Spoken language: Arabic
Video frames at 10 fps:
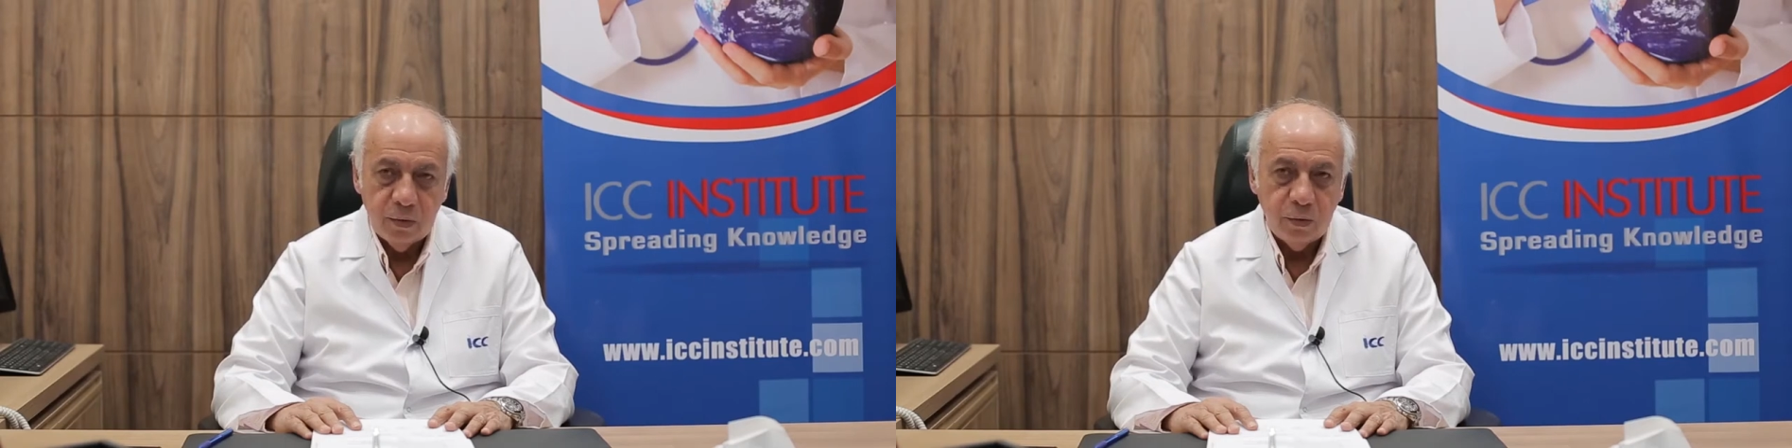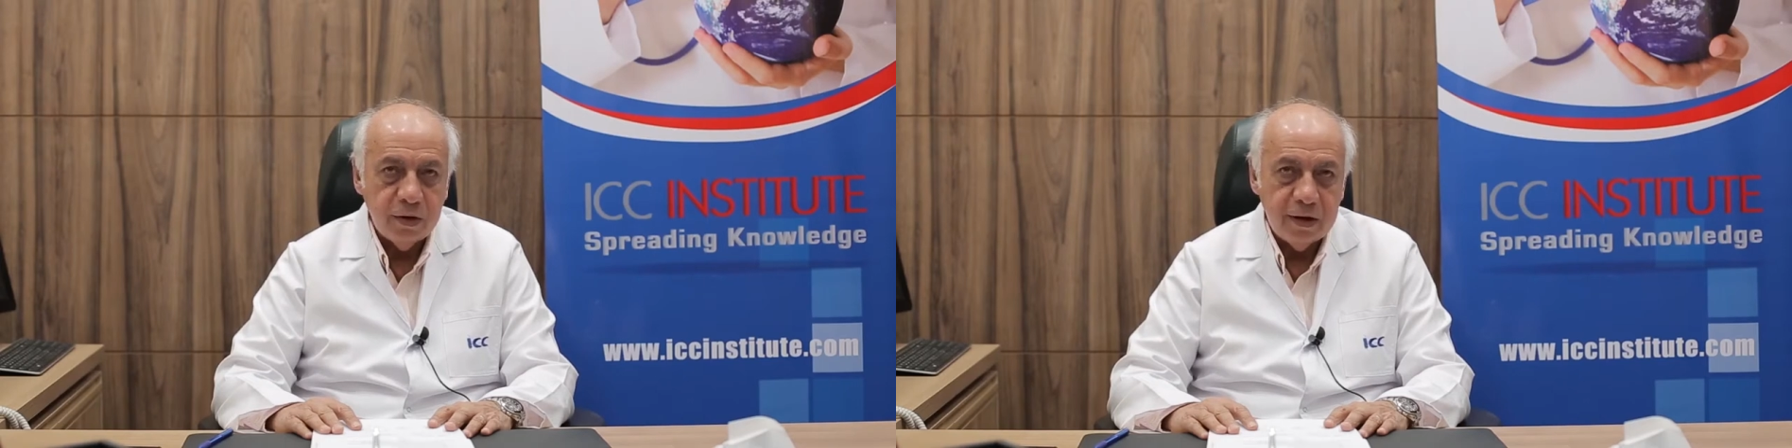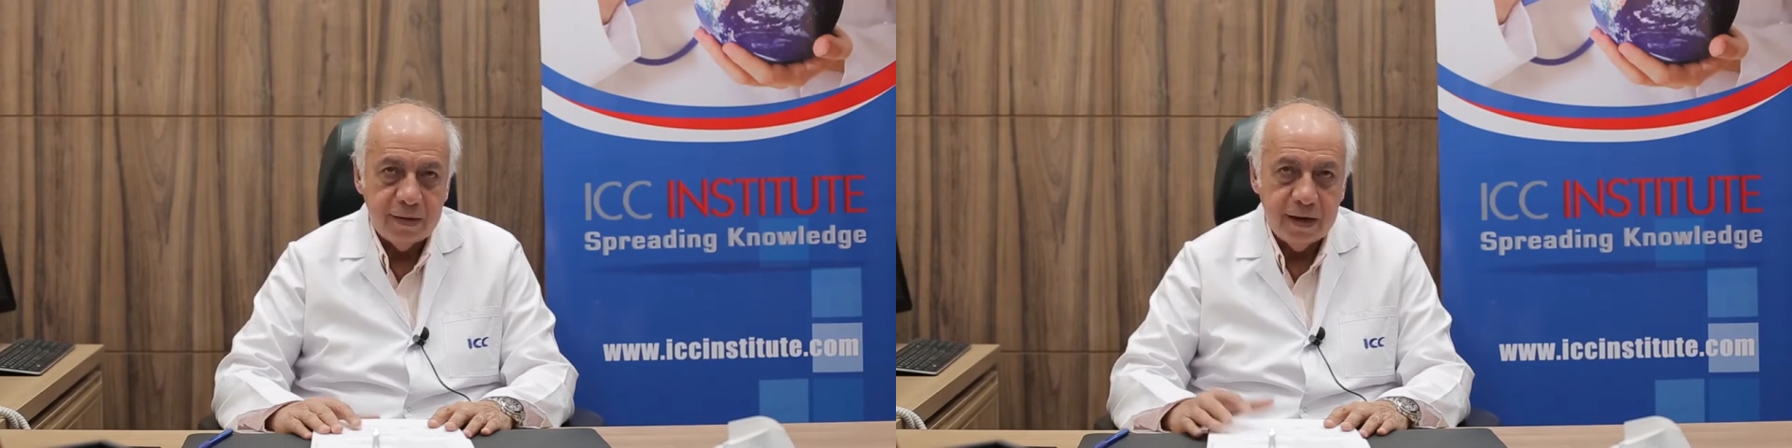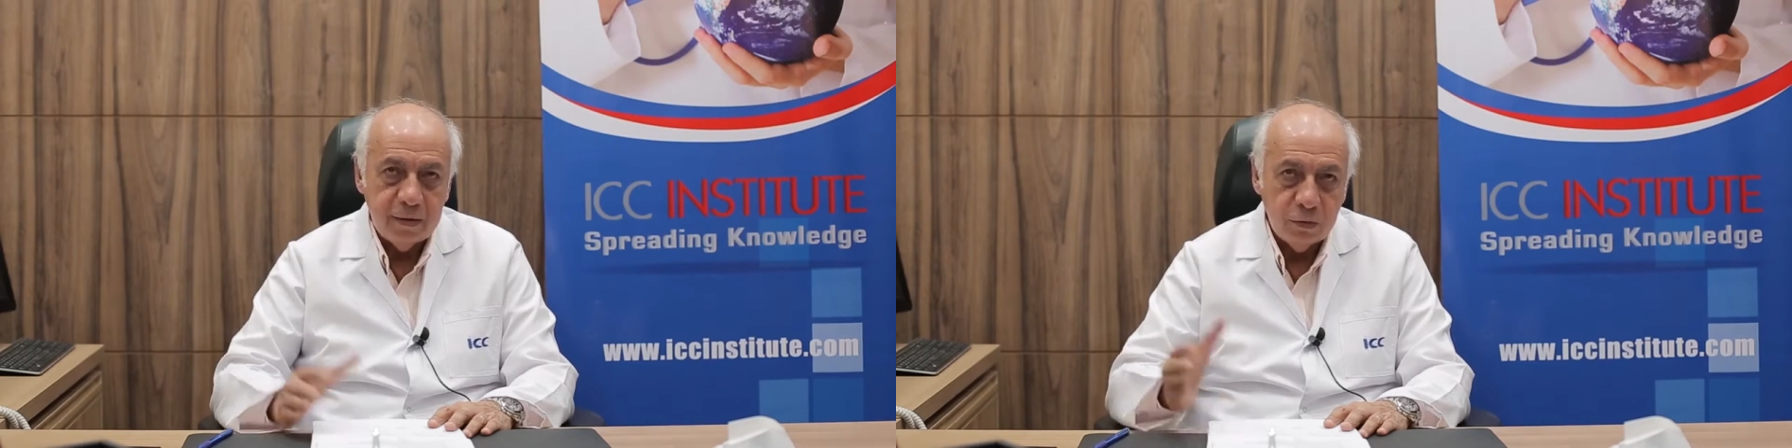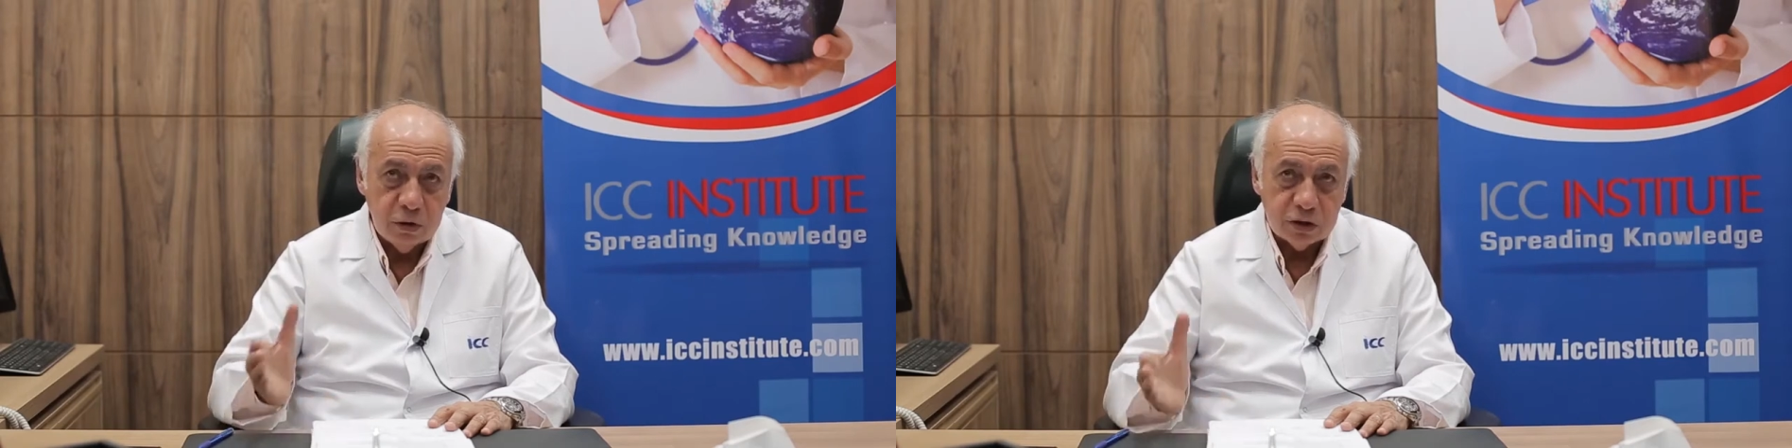وكنا
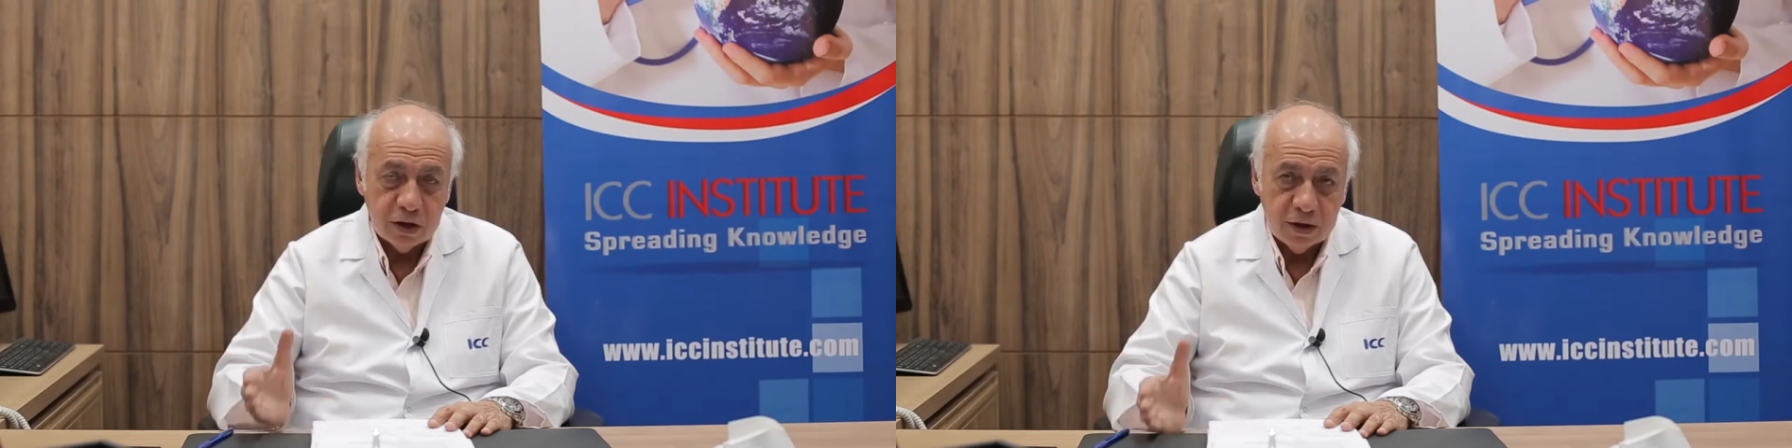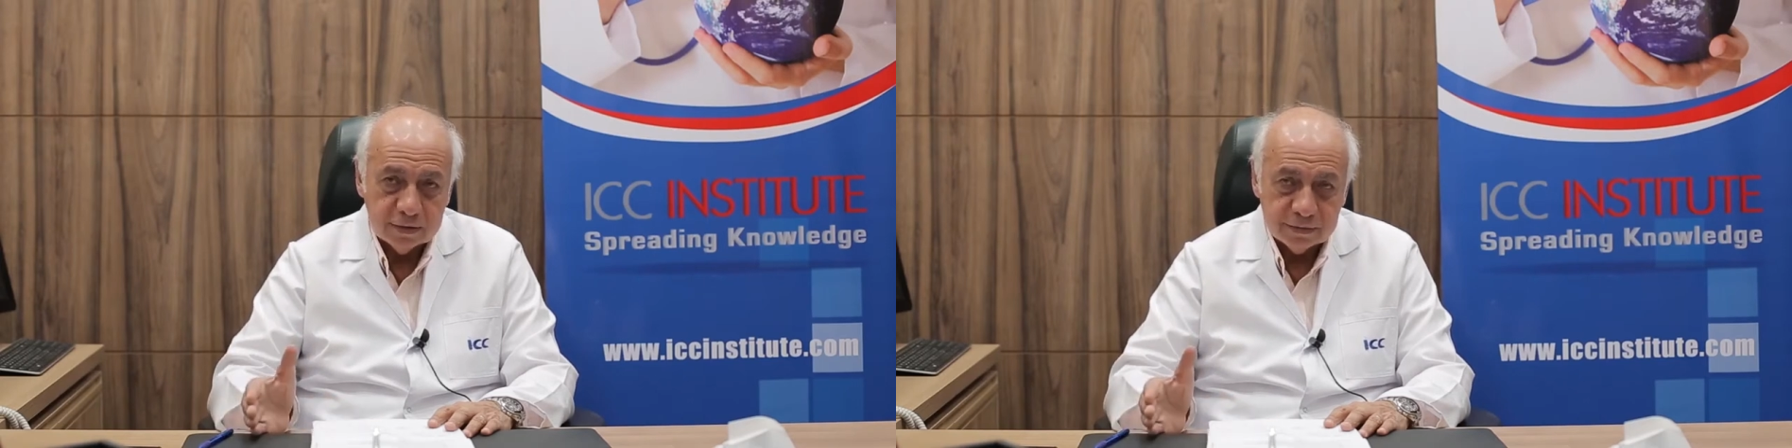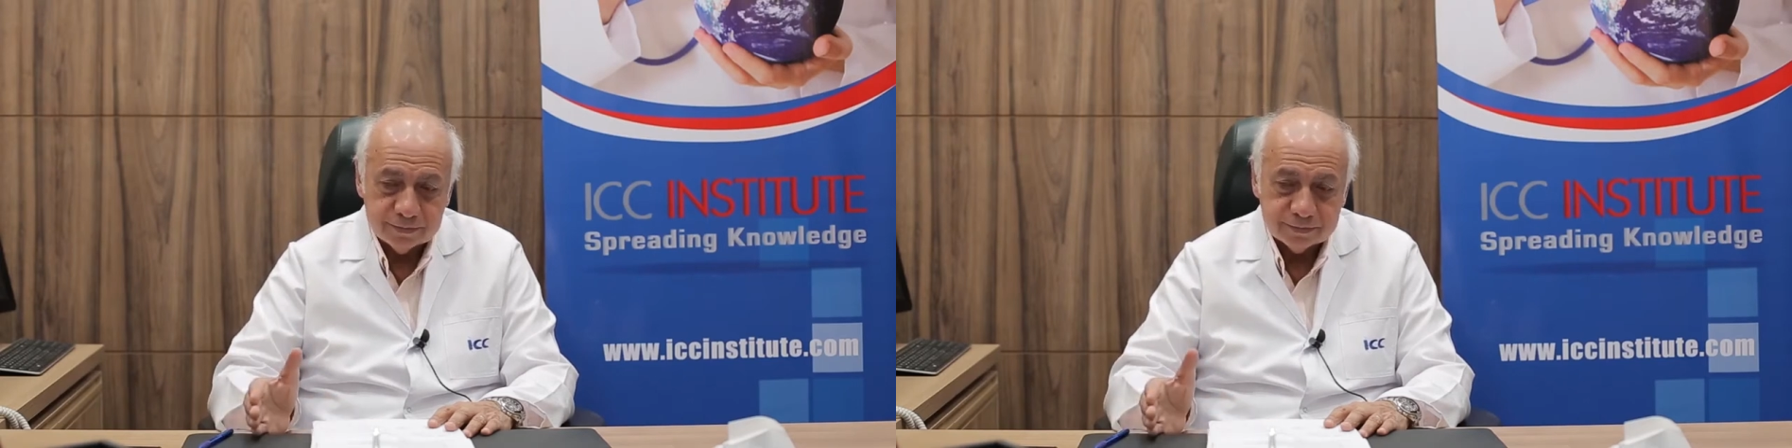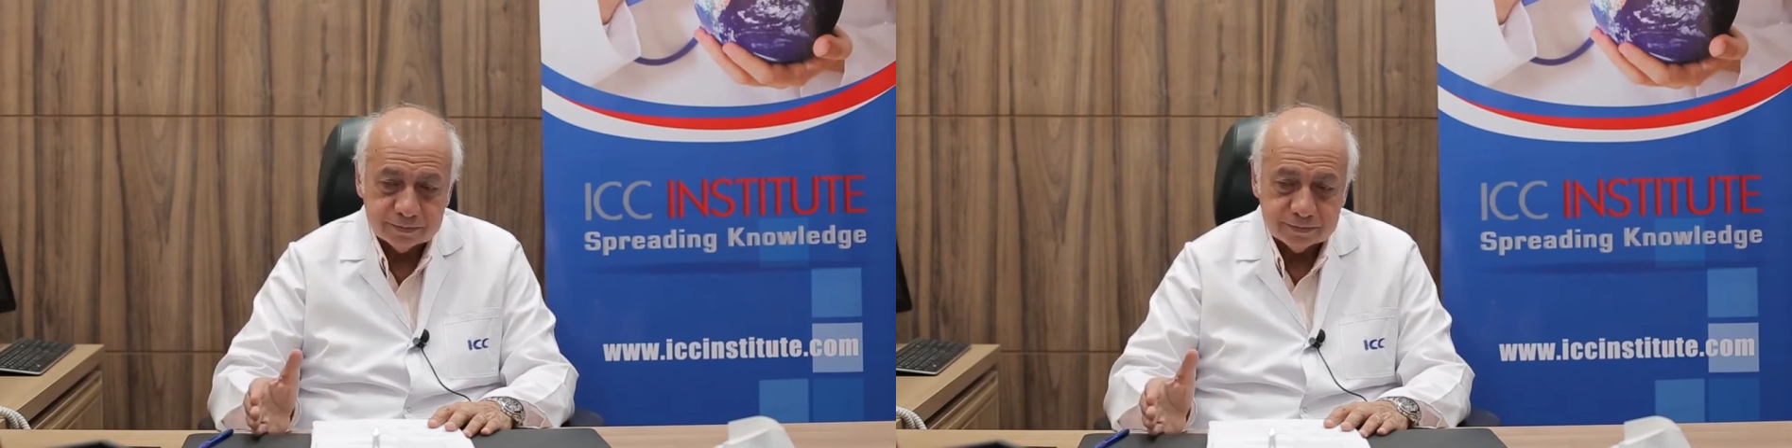بنعمل كل شهر